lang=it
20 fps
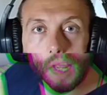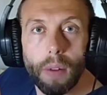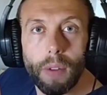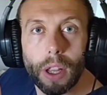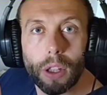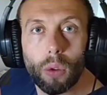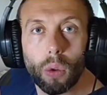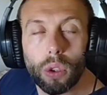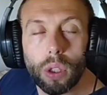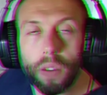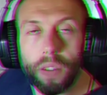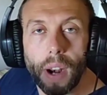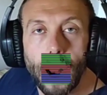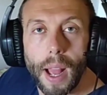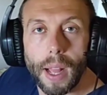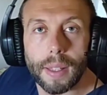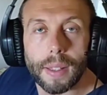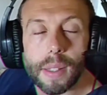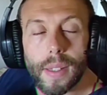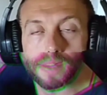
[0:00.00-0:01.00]
Salve a tutti,
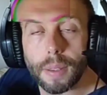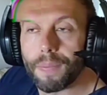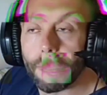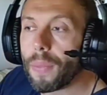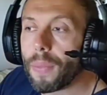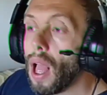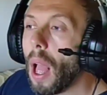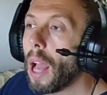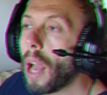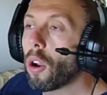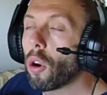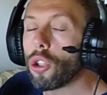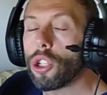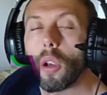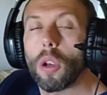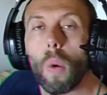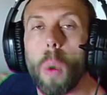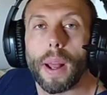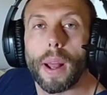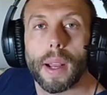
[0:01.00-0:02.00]
friends. Eccoci
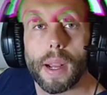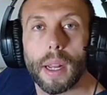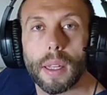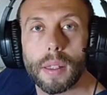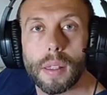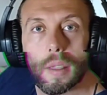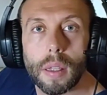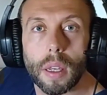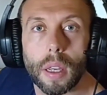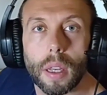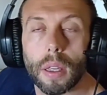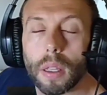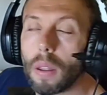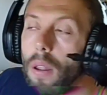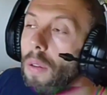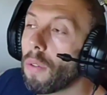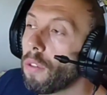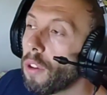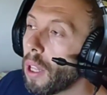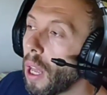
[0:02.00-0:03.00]
qua, ragazzi.
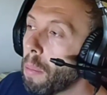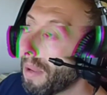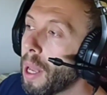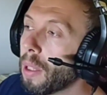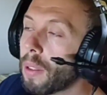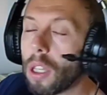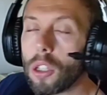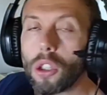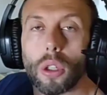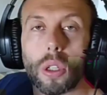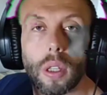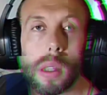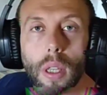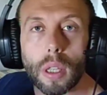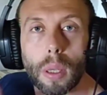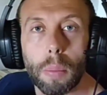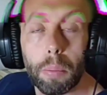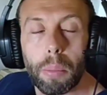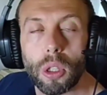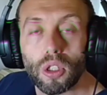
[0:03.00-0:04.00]
Finalmente sono
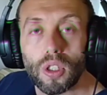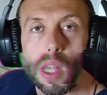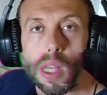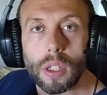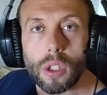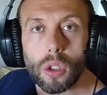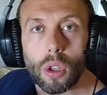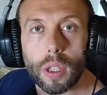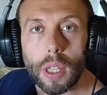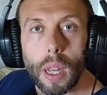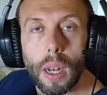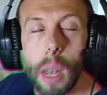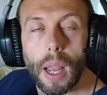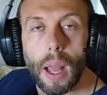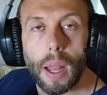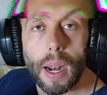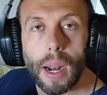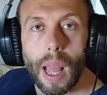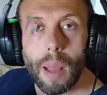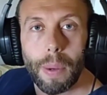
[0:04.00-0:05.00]
entrati in possesso
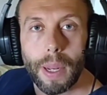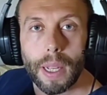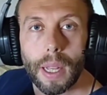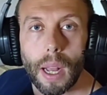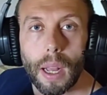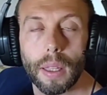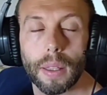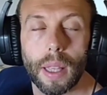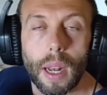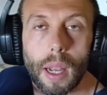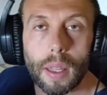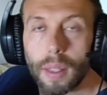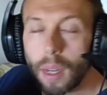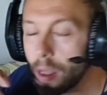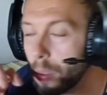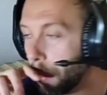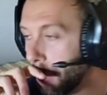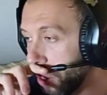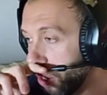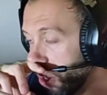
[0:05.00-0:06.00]
della replica della
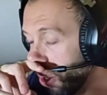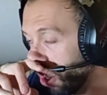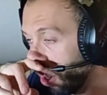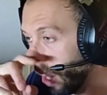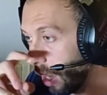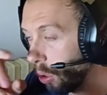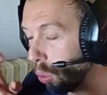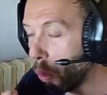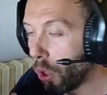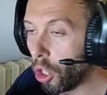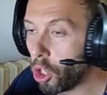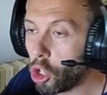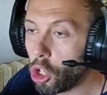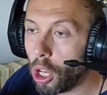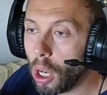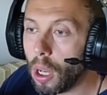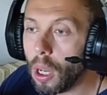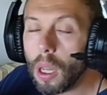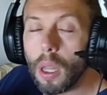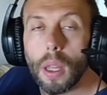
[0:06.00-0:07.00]
trasmissione
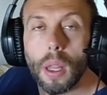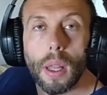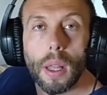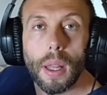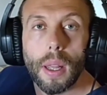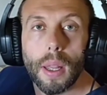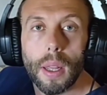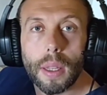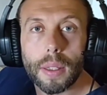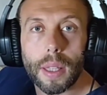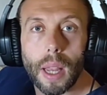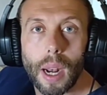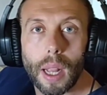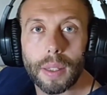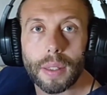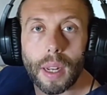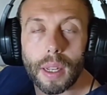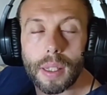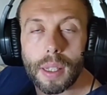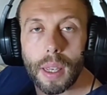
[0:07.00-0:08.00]
Twitch eh,
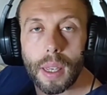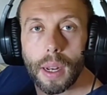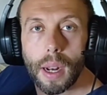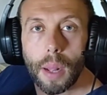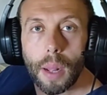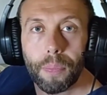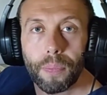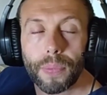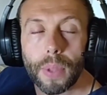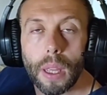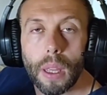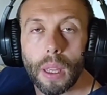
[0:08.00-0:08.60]
dell'altra sera,